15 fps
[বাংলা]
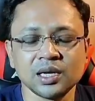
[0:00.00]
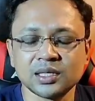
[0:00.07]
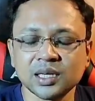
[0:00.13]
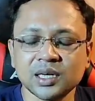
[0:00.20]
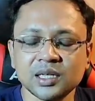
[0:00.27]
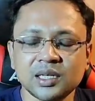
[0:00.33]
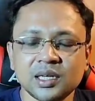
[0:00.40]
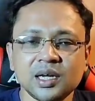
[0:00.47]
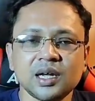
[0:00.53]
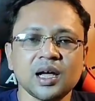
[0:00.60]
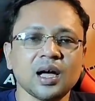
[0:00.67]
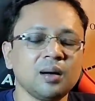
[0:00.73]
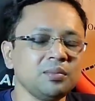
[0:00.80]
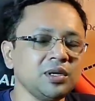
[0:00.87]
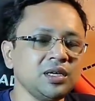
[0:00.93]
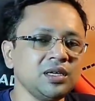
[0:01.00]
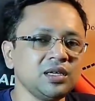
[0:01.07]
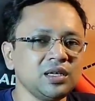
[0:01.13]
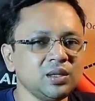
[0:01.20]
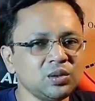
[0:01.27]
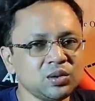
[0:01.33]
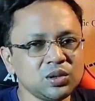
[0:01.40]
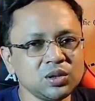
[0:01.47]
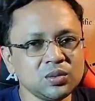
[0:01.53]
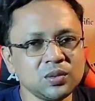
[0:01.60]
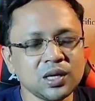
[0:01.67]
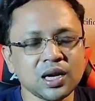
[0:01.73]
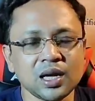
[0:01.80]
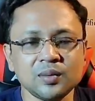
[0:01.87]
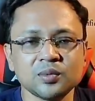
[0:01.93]
সেক্ষেত্রে আমি
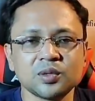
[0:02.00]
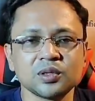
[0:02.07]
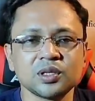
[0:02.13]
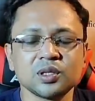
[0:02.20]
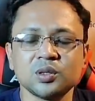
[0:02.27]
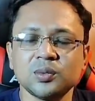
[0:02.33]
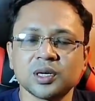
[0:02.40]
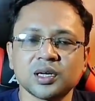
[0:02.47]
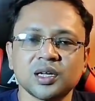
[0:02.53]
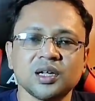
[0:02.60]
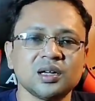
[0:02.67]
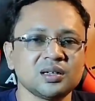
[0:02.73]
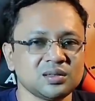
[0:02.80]
ইউটিউবে লাইভ করতে খুব একটা